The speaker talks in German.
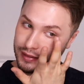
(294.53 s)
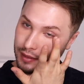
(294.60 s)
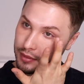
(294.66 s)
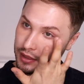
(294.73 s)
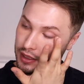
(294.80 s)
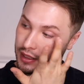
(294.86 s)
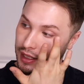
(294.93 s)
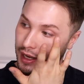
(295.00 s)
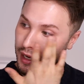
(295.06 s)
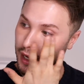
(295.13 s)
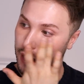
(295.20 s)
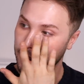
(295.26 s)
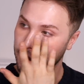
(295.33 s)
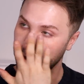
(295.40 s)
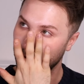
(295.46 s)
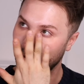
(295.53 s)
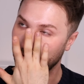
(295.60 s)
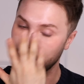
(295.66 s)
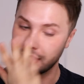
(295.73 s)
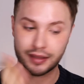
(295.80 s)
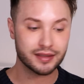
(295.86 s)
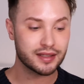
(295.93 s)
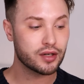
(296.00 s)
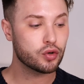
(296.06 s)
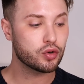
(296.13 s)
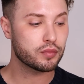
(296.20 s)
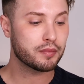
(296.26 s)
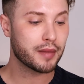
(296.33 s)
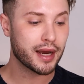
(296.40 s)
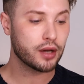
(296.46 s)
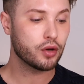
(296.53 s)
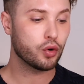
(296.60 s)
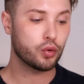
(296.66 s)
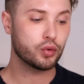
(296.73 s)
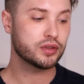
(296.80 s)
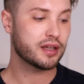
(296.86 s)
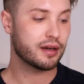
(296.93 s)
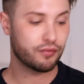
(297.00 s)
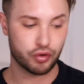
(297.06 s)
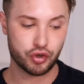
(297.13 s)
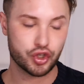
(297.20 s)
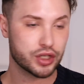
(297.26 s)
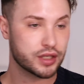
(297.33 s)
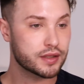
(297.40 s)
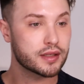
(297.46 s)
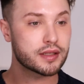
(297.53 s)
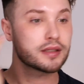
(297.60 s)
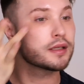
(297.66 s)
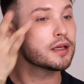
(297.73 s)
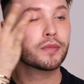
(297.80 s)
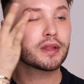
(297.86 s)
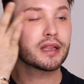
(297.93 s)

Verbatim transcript: Habe ich in keiner anderen Marke gesehen. Und mein großer Wunsch ist es,